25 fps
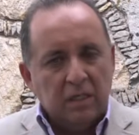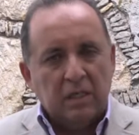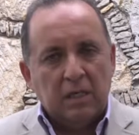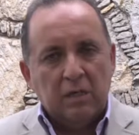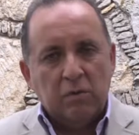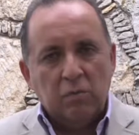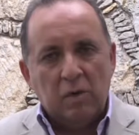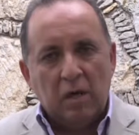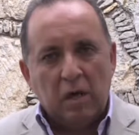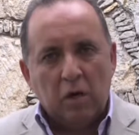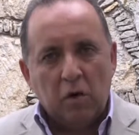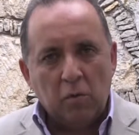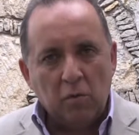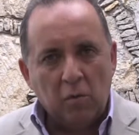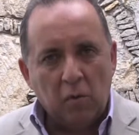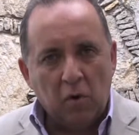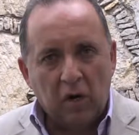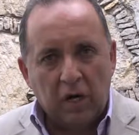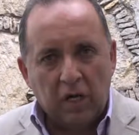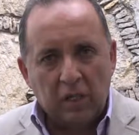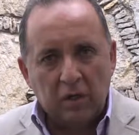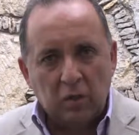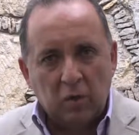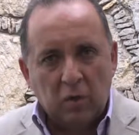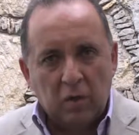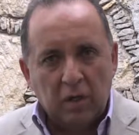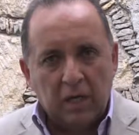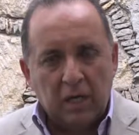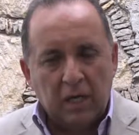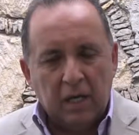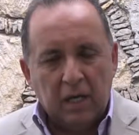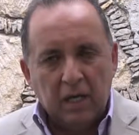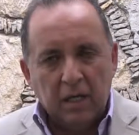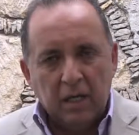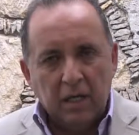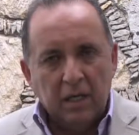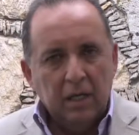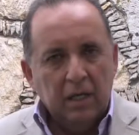se hace una
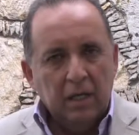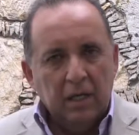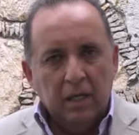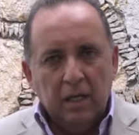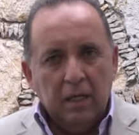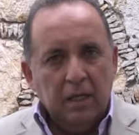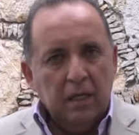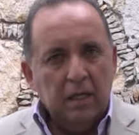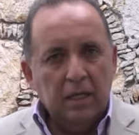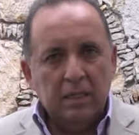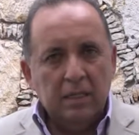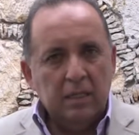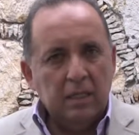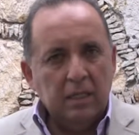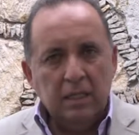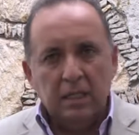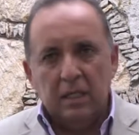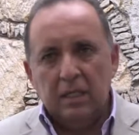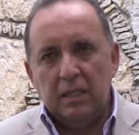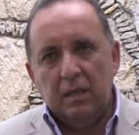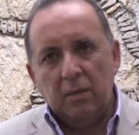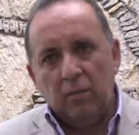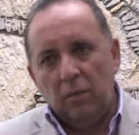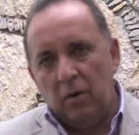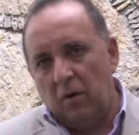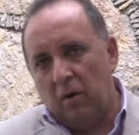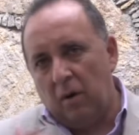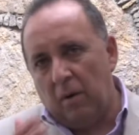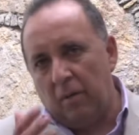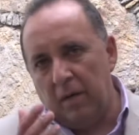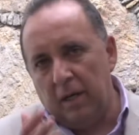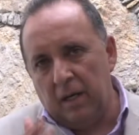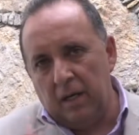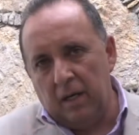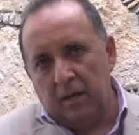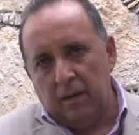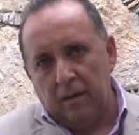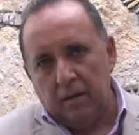convocatoria y se dice, bueno, a
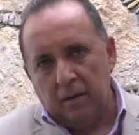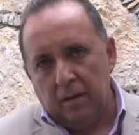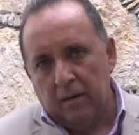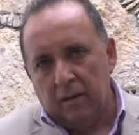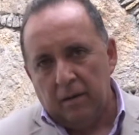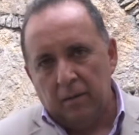ver,